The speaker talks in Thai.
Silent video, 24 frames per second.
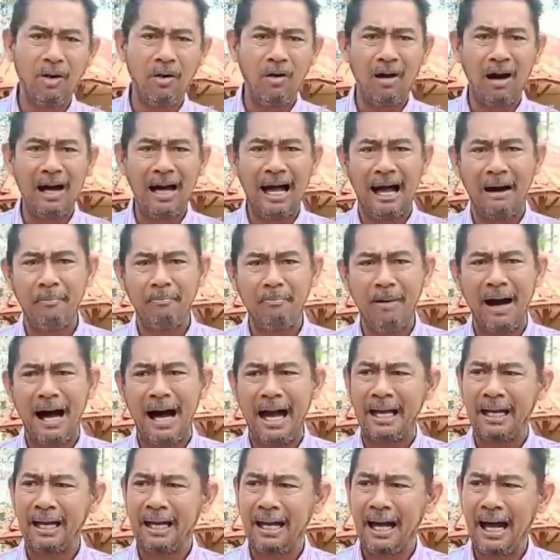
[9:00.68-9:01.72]
ต้องออกค่าป้า
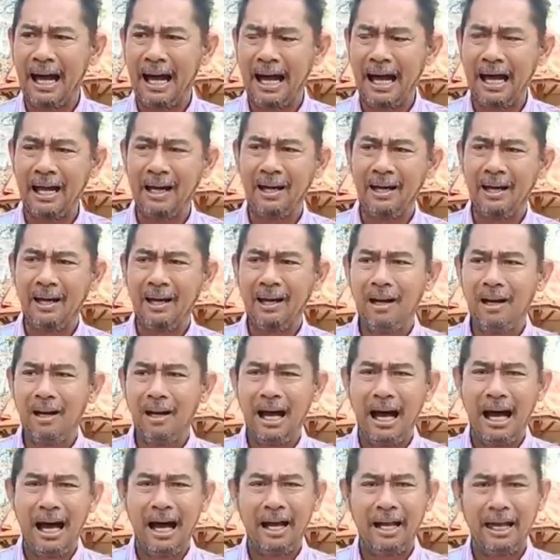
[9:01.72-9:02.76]
ยค่า
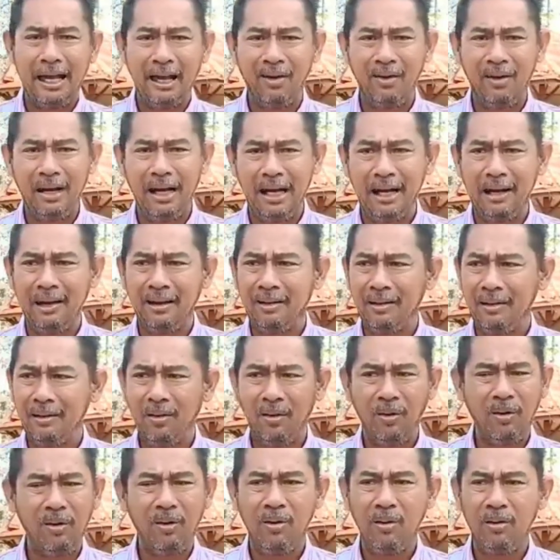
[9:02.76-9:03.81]
หาเหวอะไร
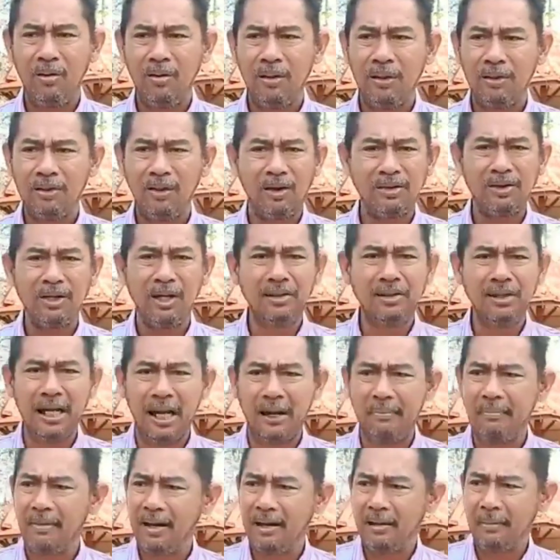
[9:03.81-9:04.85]
โอ้ต้องซื้อเสียง
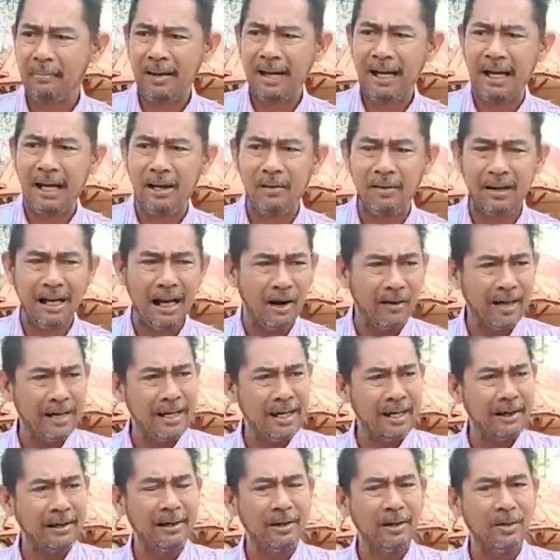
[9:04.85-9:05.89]
ขึ้นมาเลยไม่เอา เอาไอ้
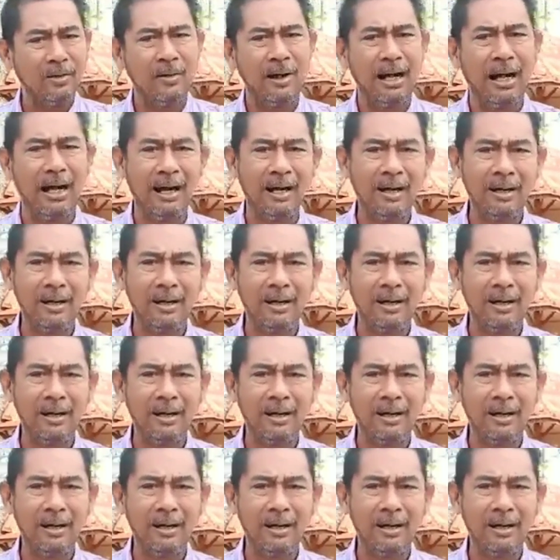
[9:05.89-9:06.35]
นั่นดีกว่า